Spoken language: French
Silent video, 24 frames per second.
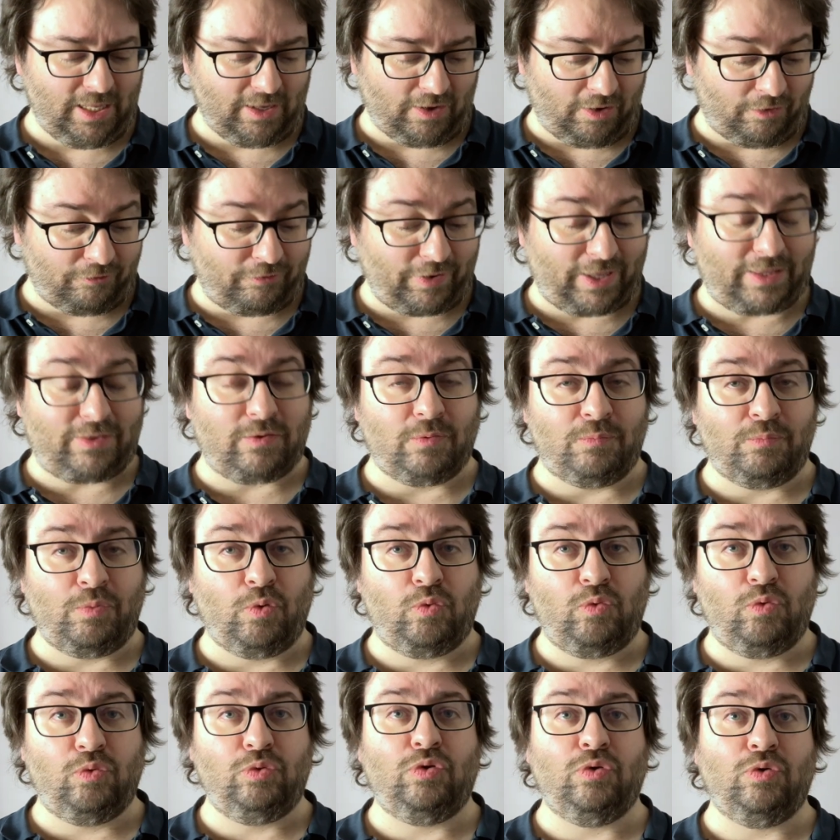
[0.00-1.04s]
En fait,
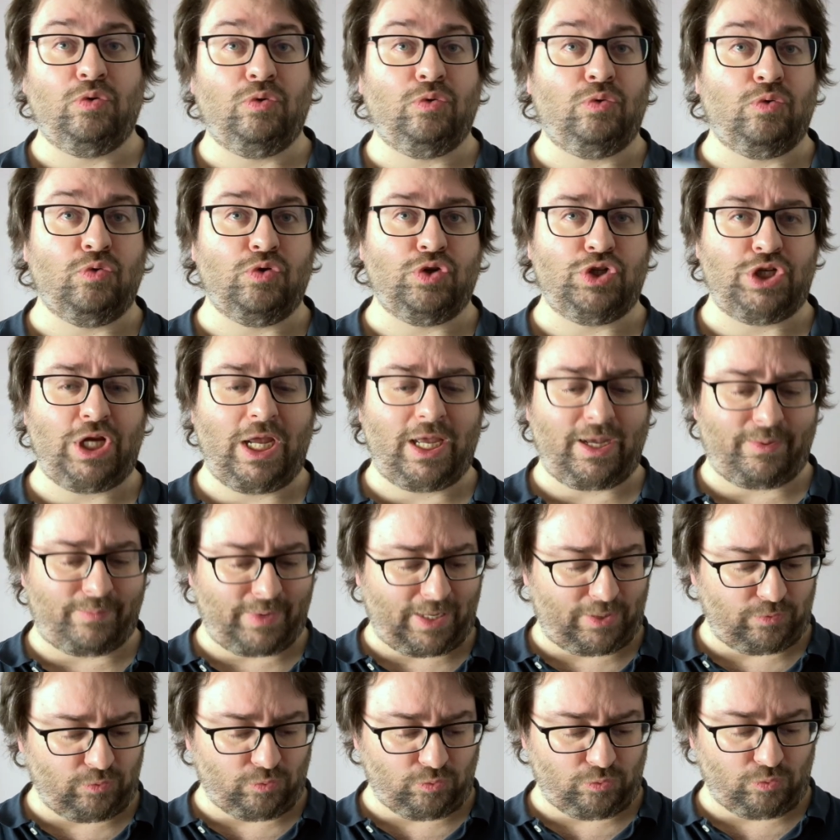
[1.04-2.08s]
beaucoup de, germes
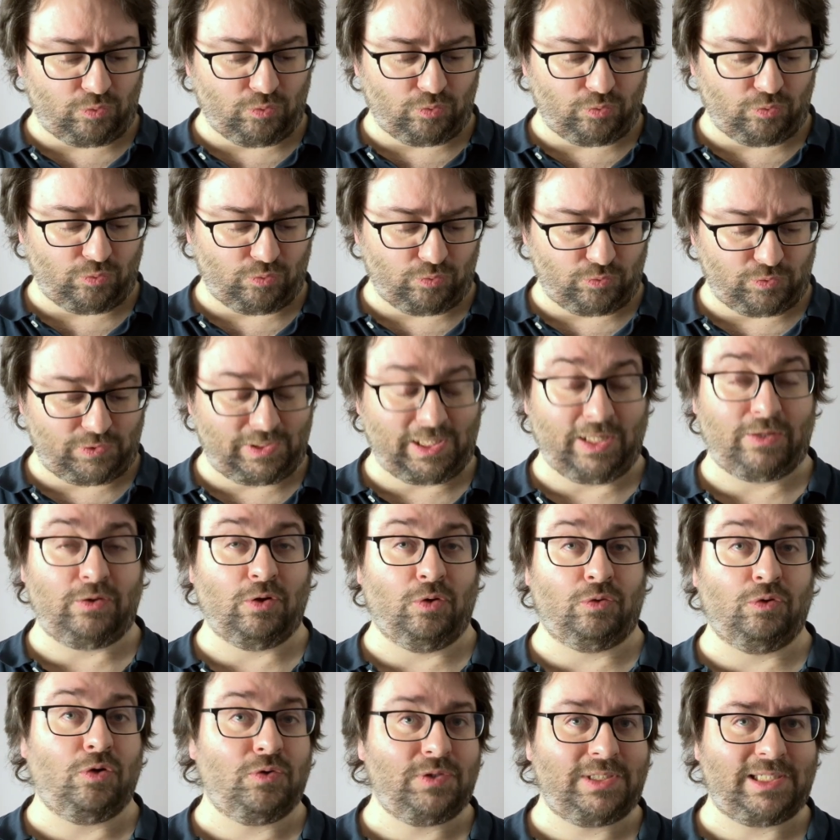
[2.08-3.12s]
hein, de, de, ces
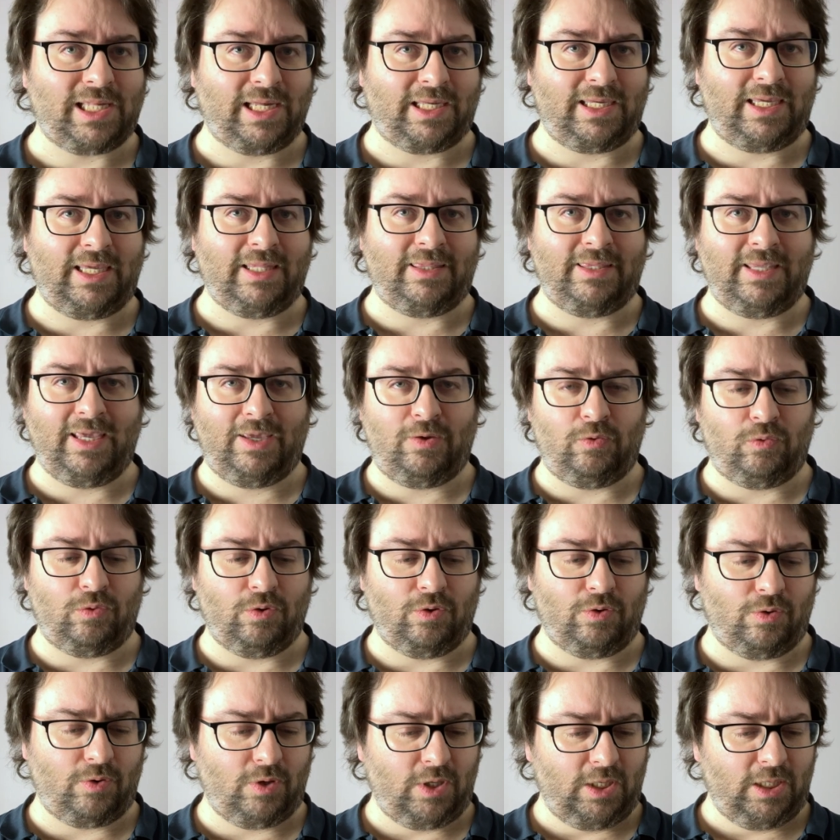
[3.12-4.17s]
tendances à quitter
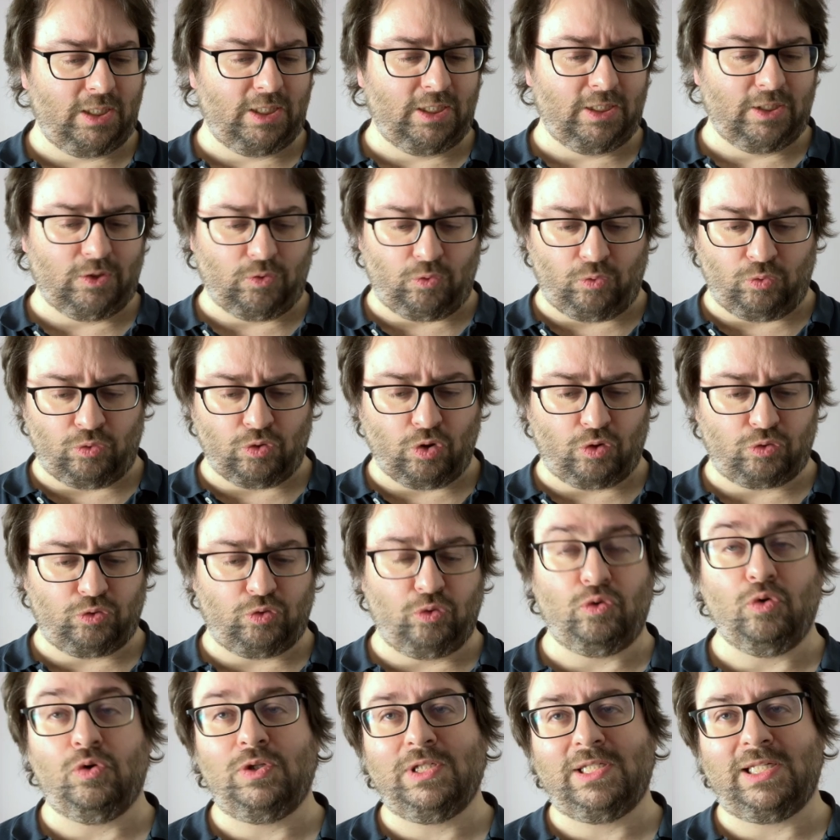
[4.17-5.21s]
une, une
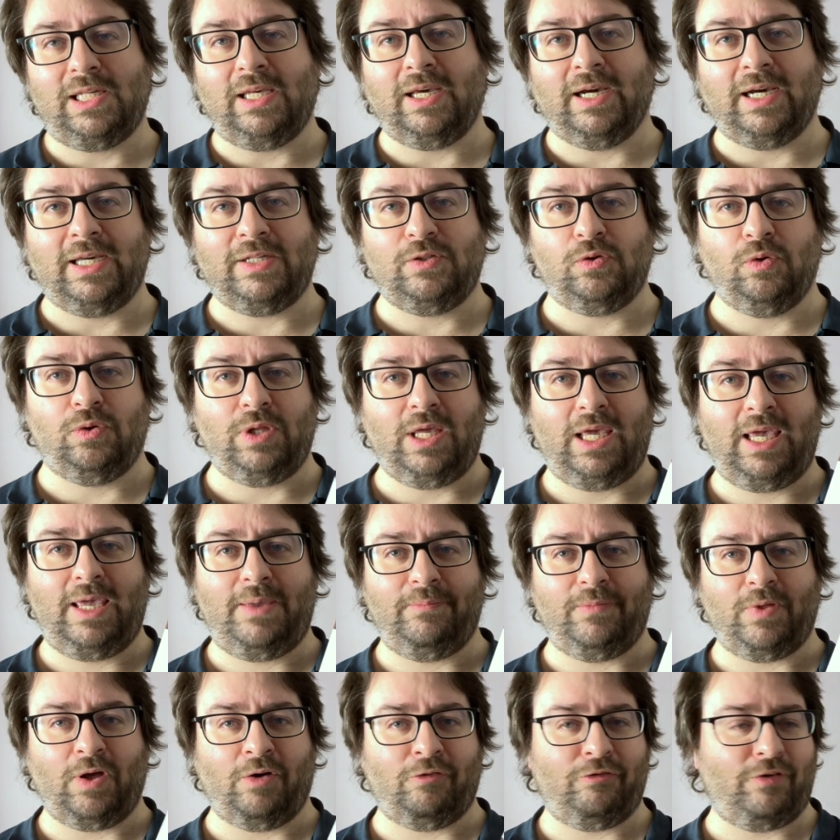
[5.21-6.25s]
orthodoxie raisonnée,
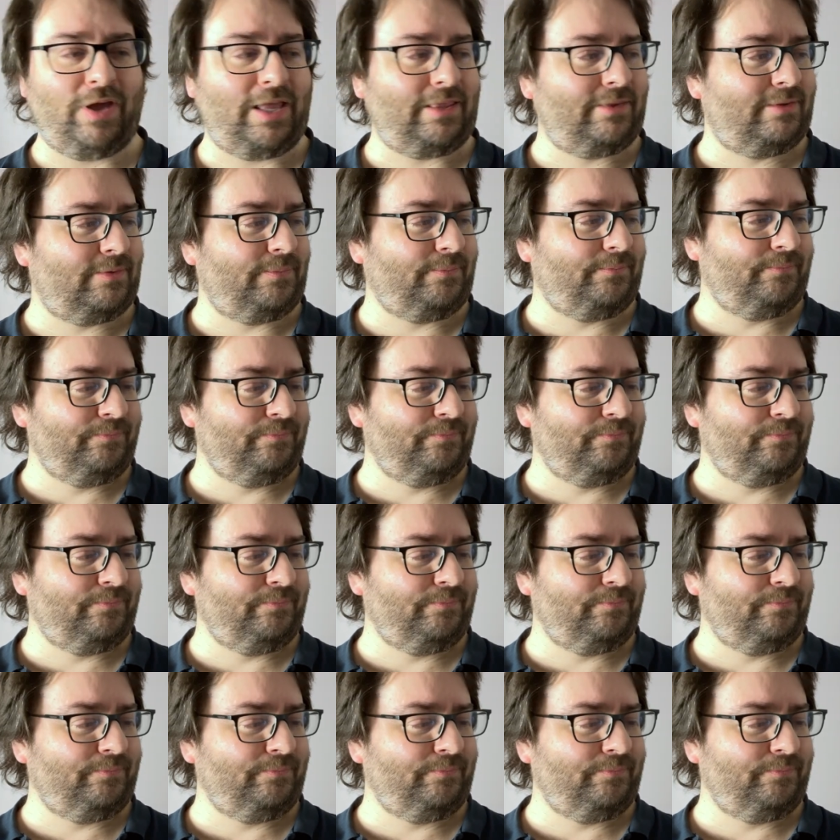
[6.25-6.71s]
en fait,